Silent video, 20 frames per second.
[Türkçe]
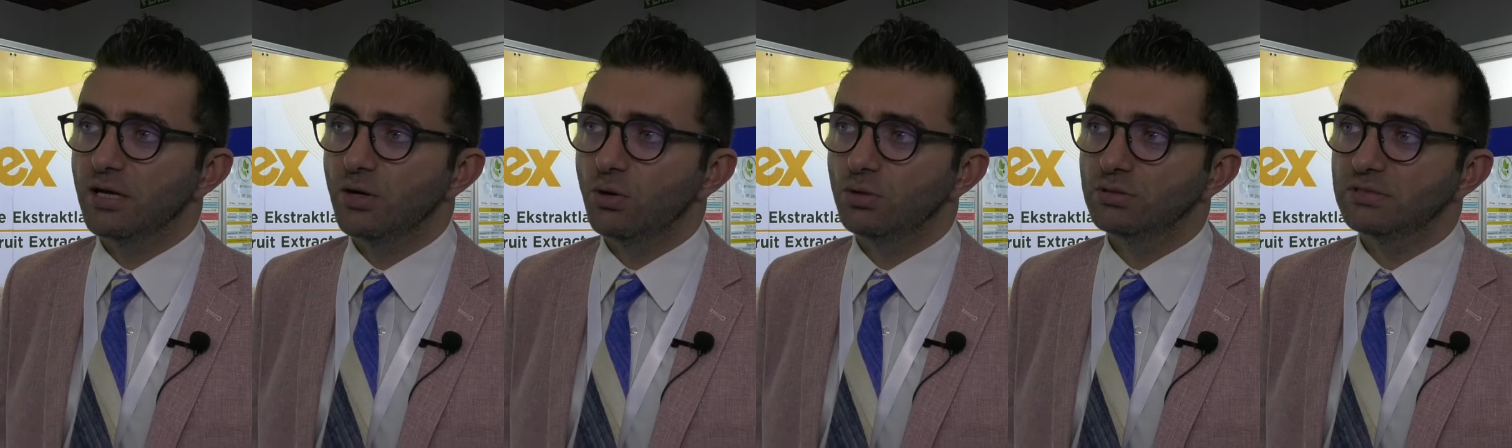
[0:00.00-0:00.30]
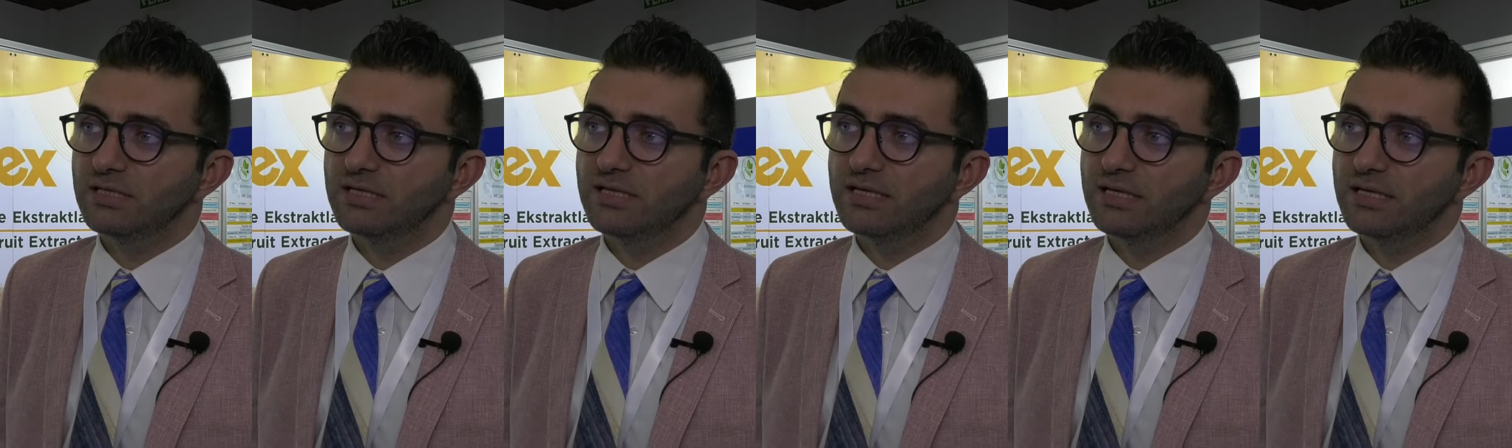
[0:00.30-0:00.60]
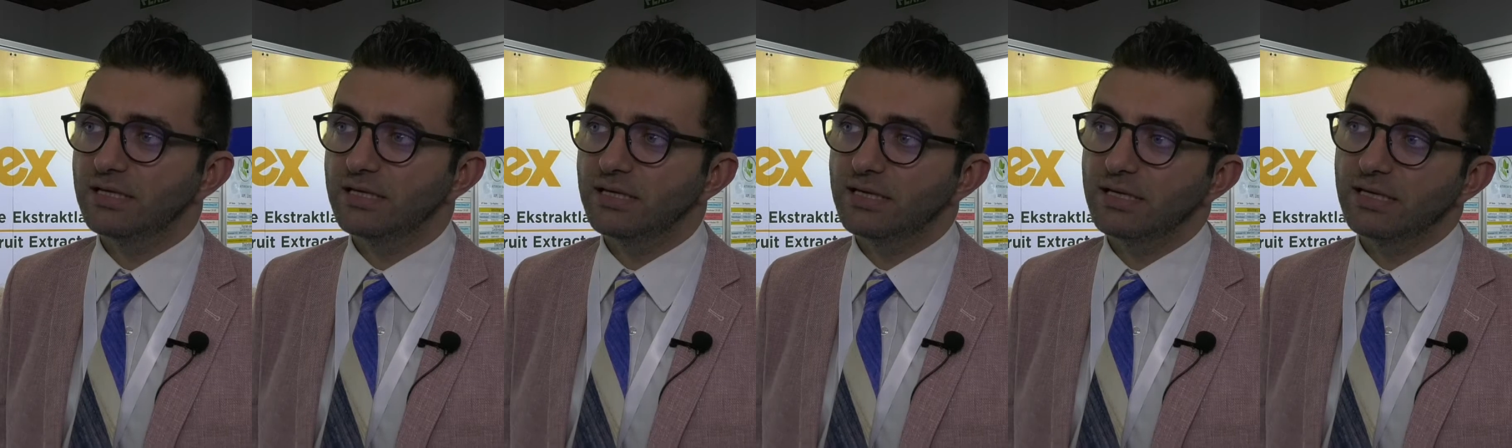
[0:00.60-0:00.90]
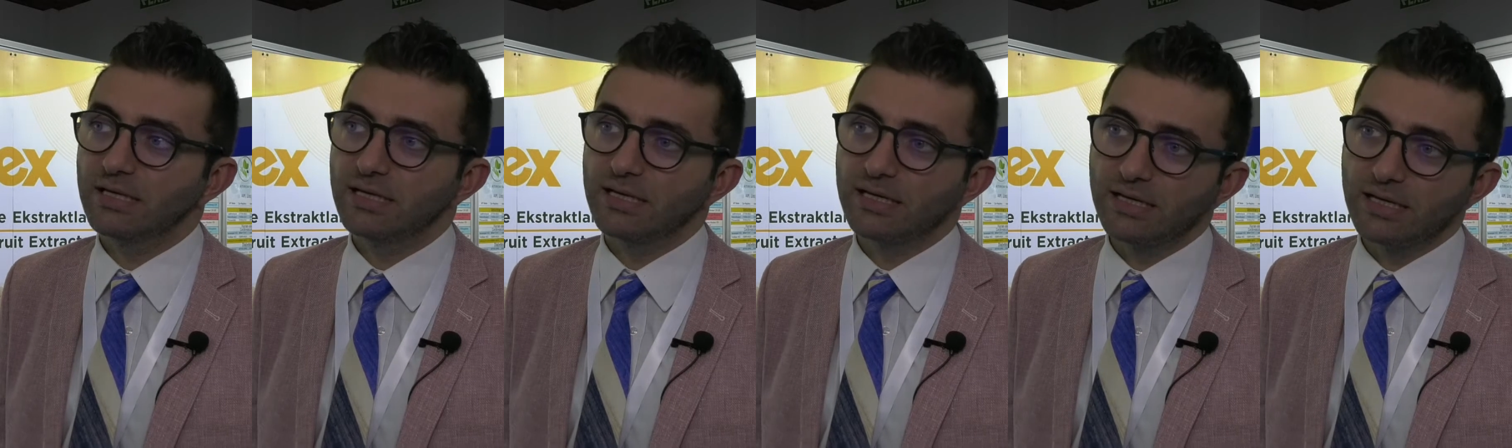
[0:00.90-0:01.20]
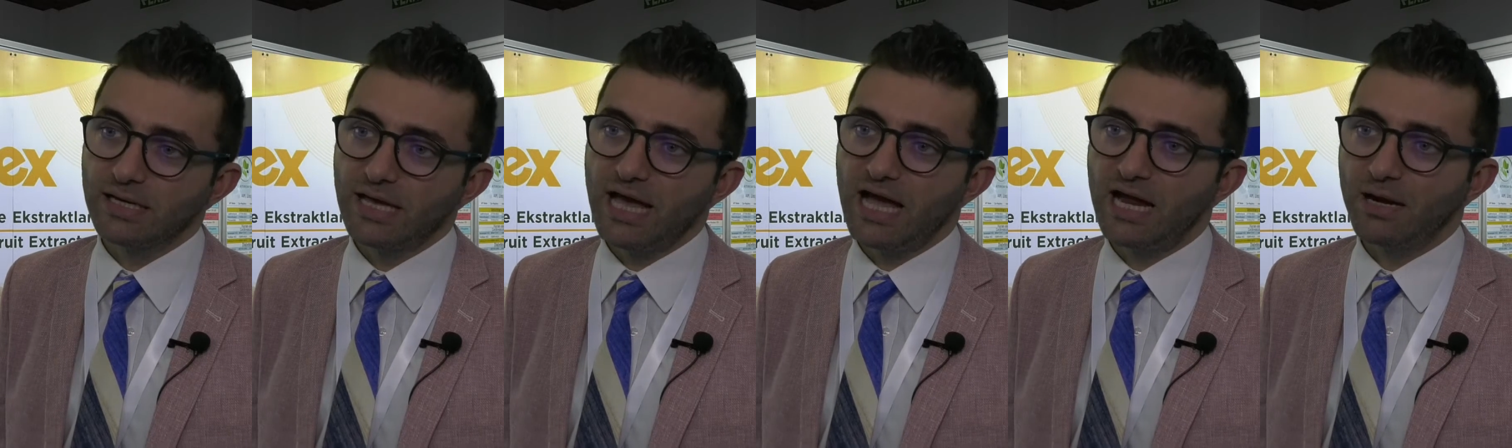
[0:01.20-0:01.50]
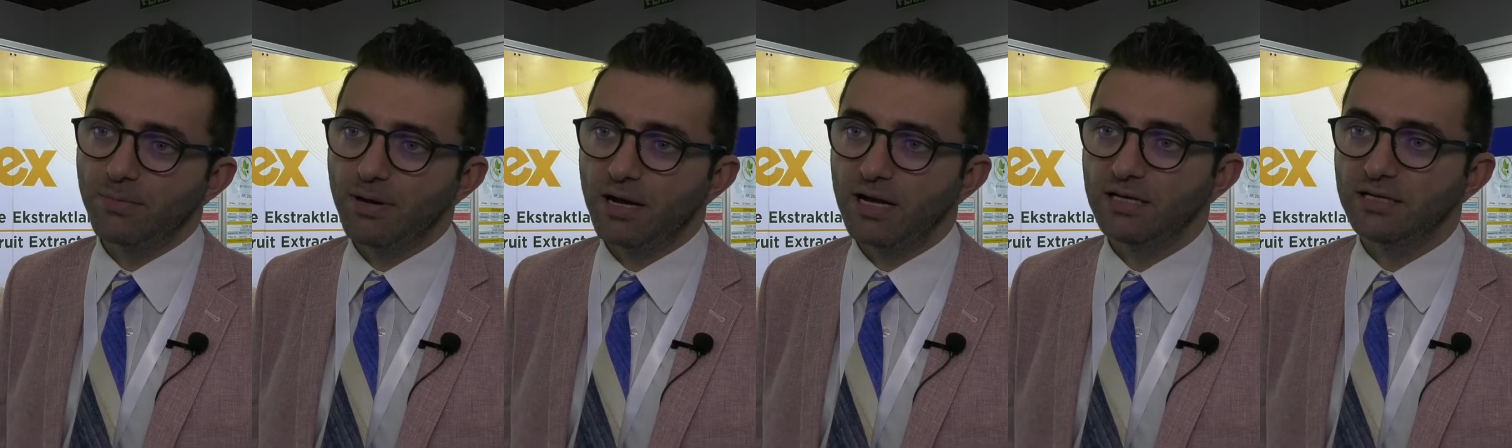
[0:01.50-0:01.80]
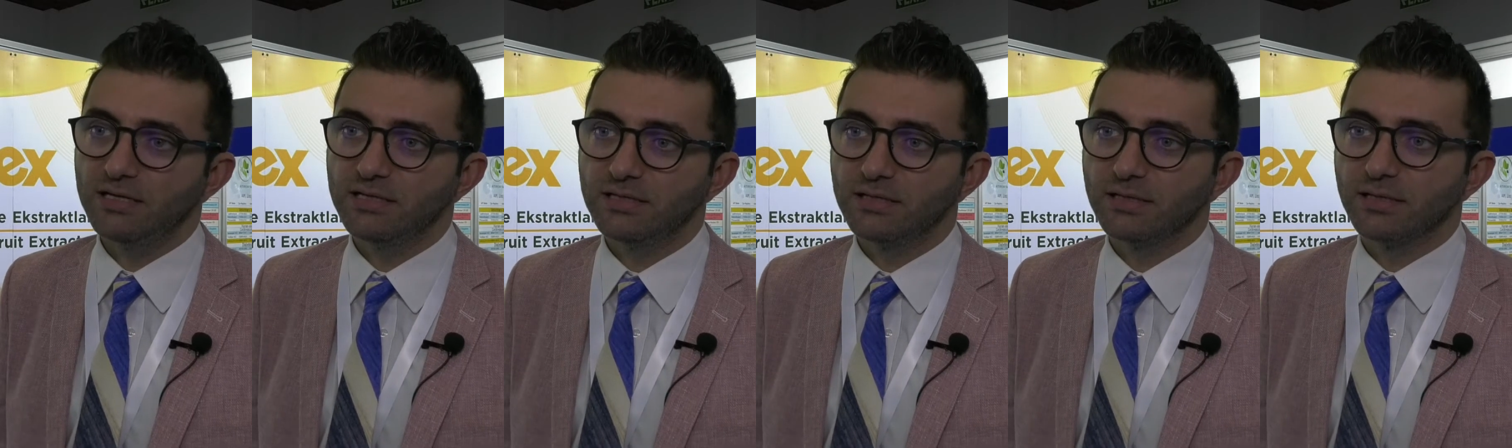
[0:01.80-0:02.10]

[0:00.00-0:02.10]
Oradaki e, herbal e,